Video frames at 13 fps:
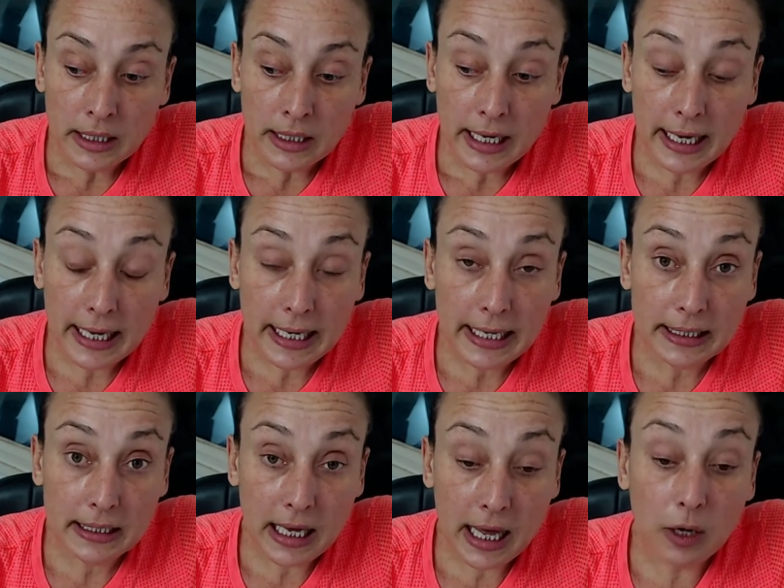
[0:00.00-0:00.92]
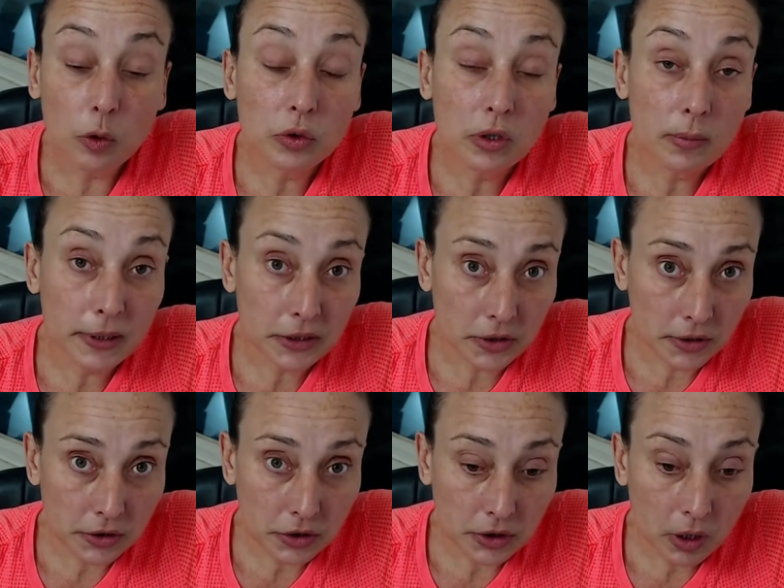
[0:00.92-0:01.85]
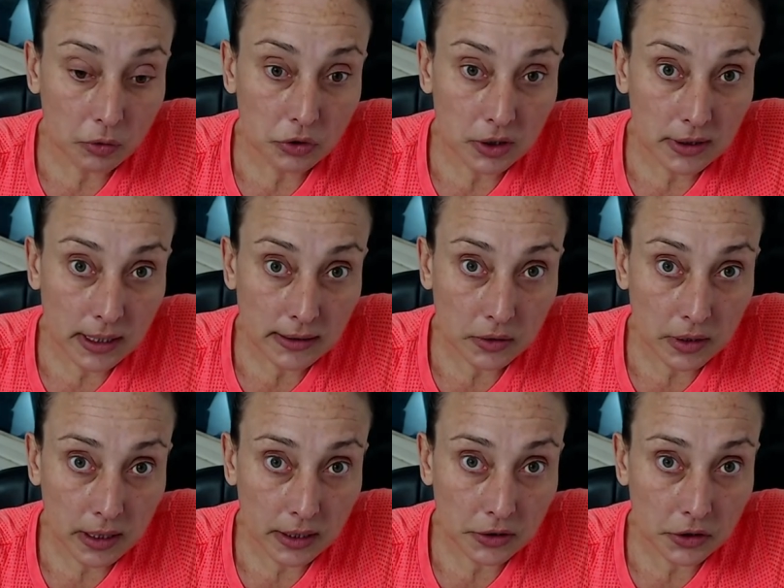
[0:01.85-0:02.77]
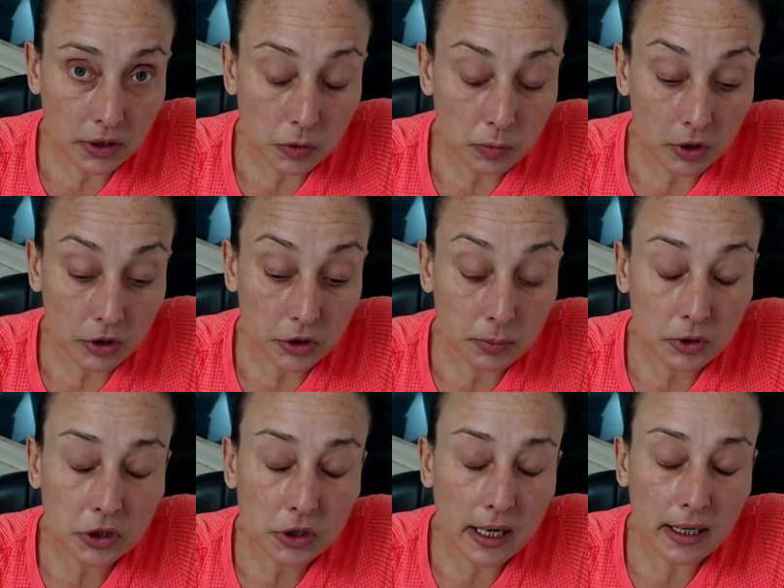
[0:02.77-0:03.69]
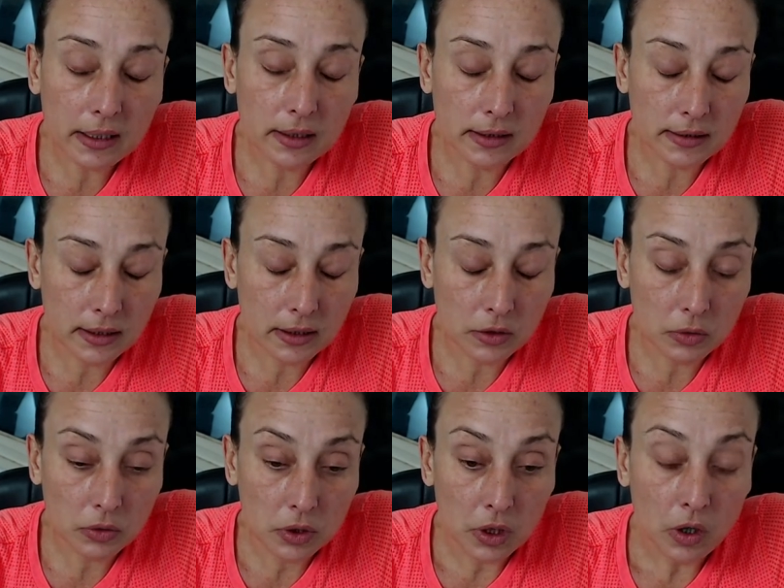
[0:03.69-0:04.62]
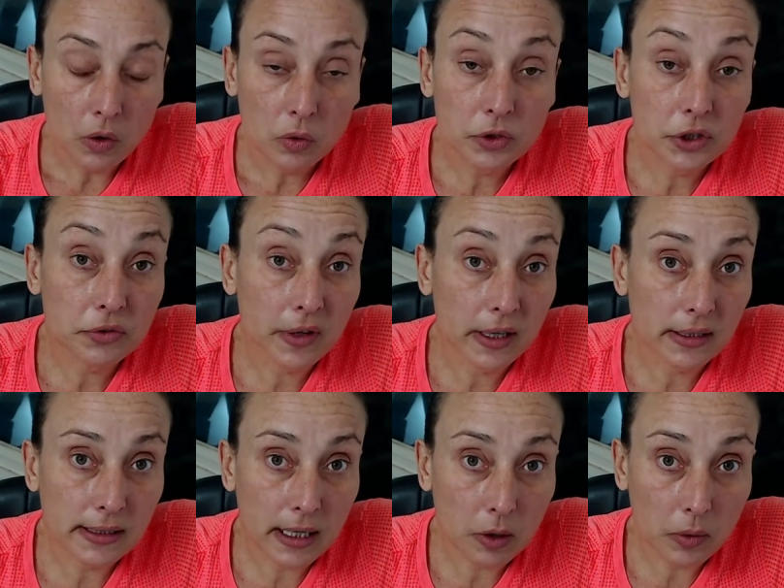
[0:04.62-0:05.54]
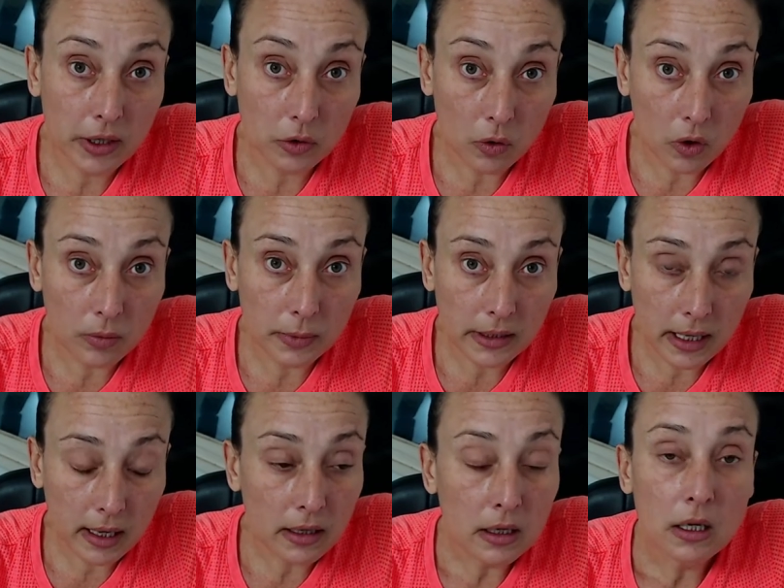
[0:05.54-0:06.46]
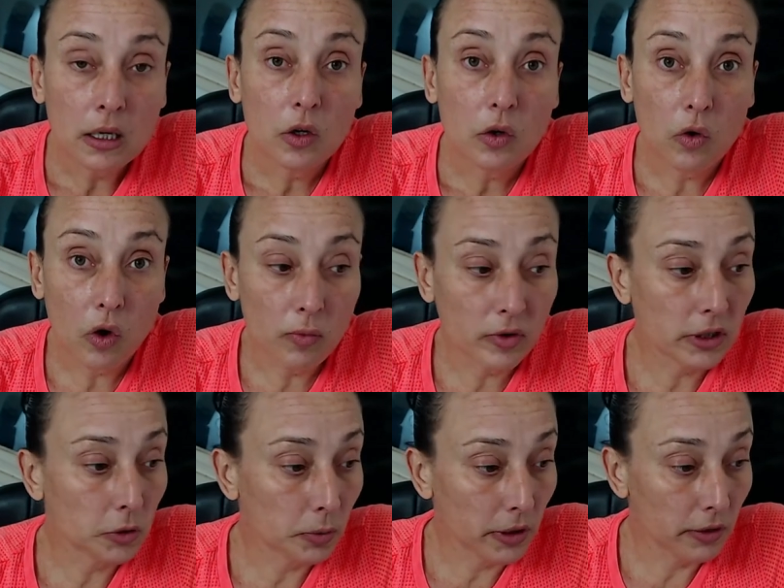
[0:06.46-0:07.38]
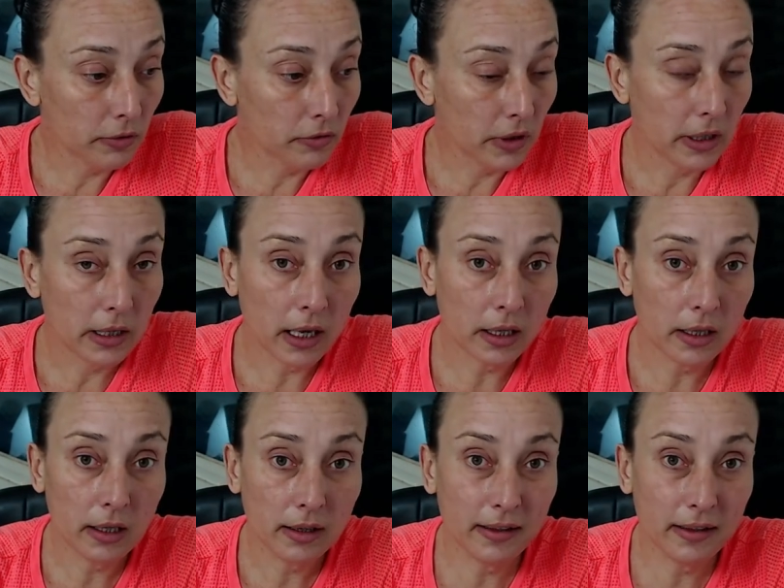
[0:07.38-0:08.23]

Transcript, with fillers: é, relutam bastante na utilização da caixa de transporte para o estar que está sendo um diferencial enorme, tá? Como vocês podem ver aqui,